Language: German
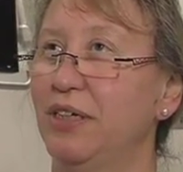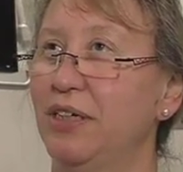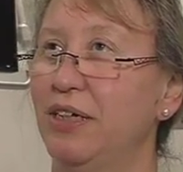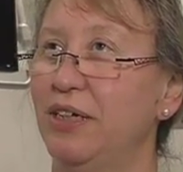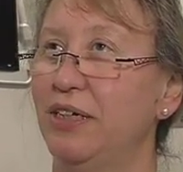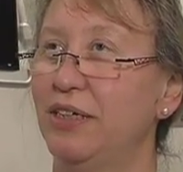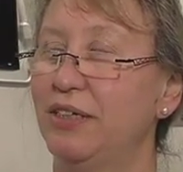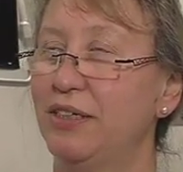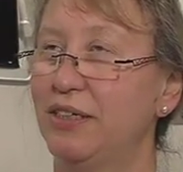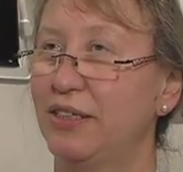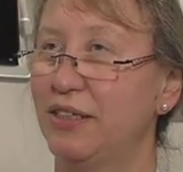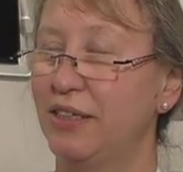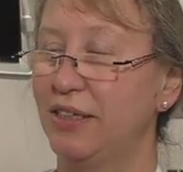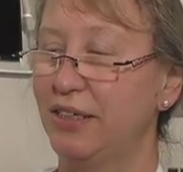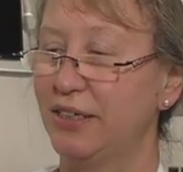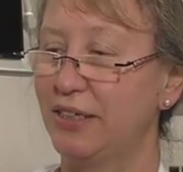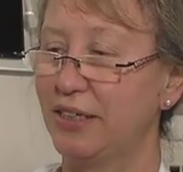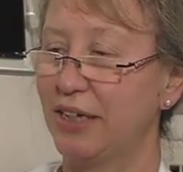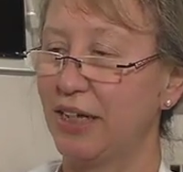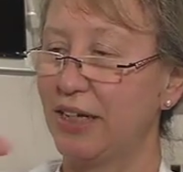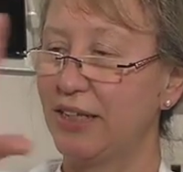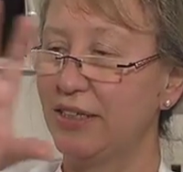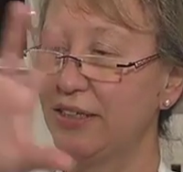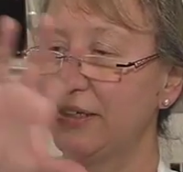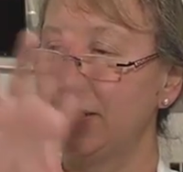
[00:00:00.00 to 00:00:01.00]
Ist das
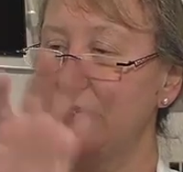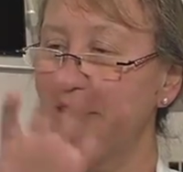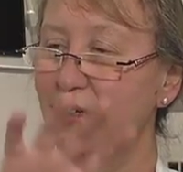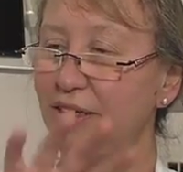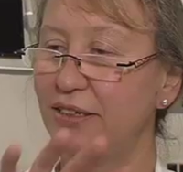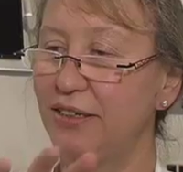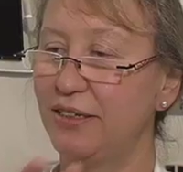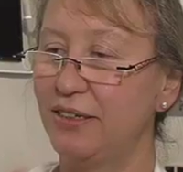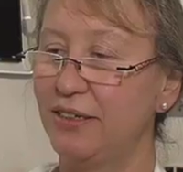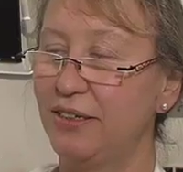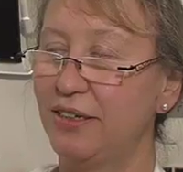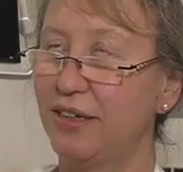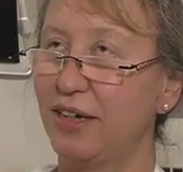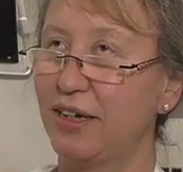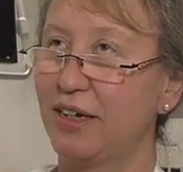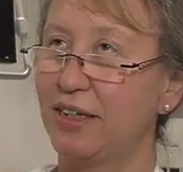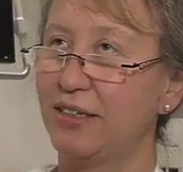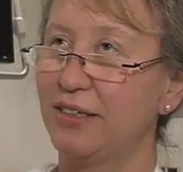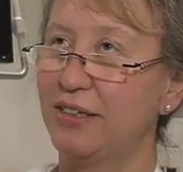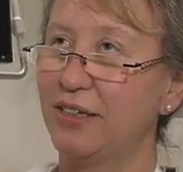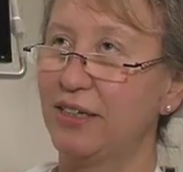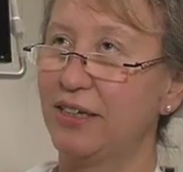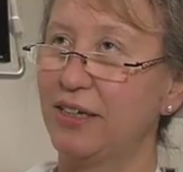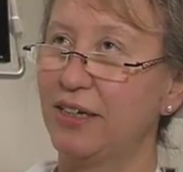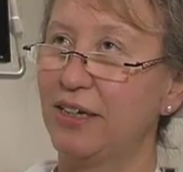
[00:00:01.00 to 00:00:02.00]
ganze, dieser
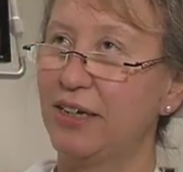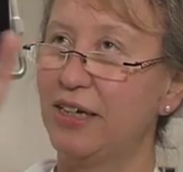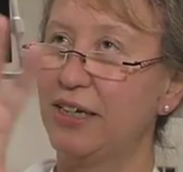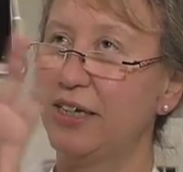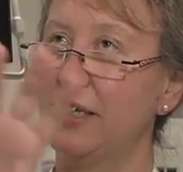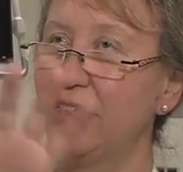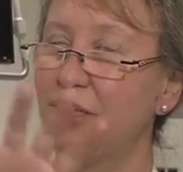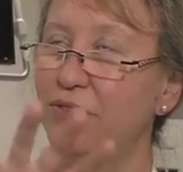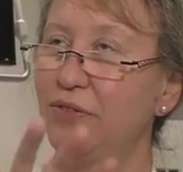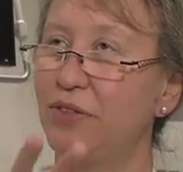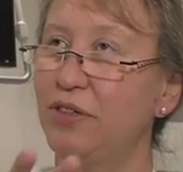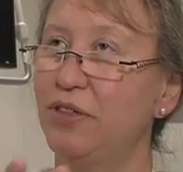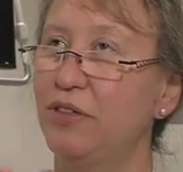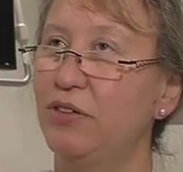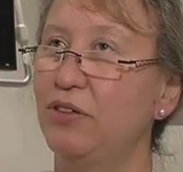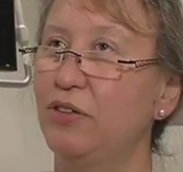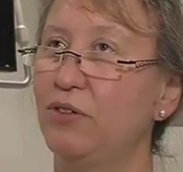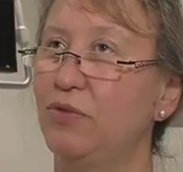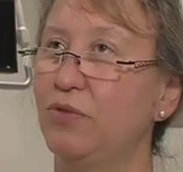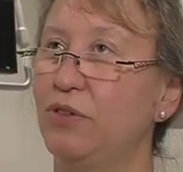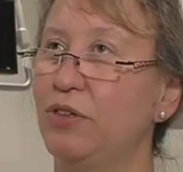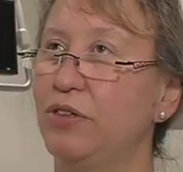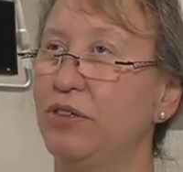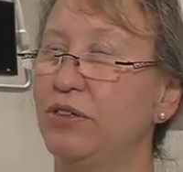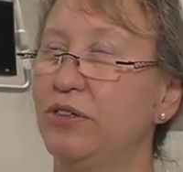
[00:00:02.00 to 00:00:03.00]
ganze Kreis, wenn Sie
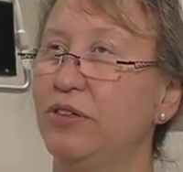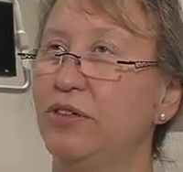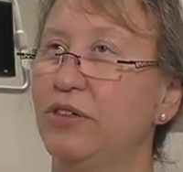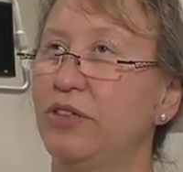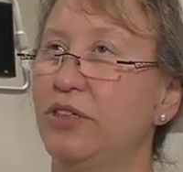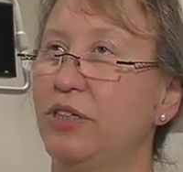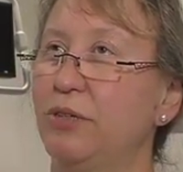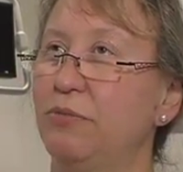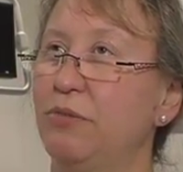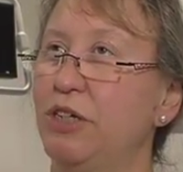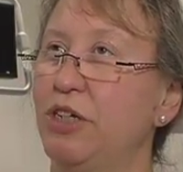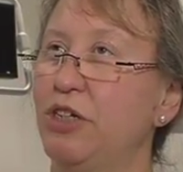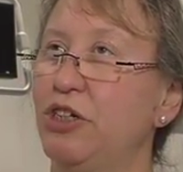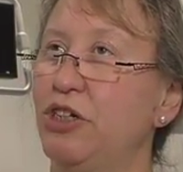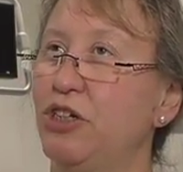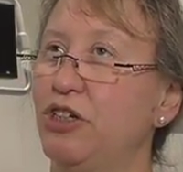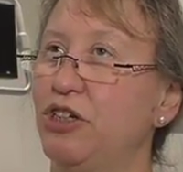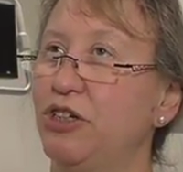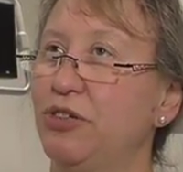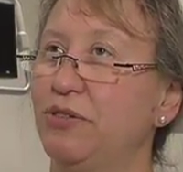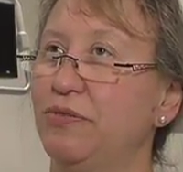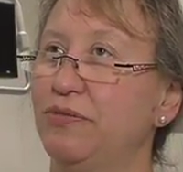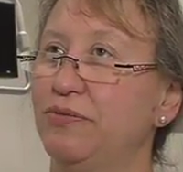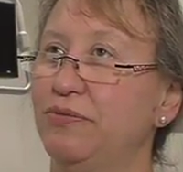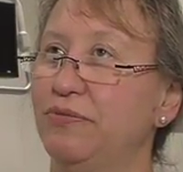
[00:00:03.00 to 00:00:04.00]
so wollen, das ist der
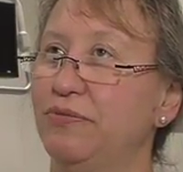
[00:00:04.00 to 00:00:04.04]
Mensch.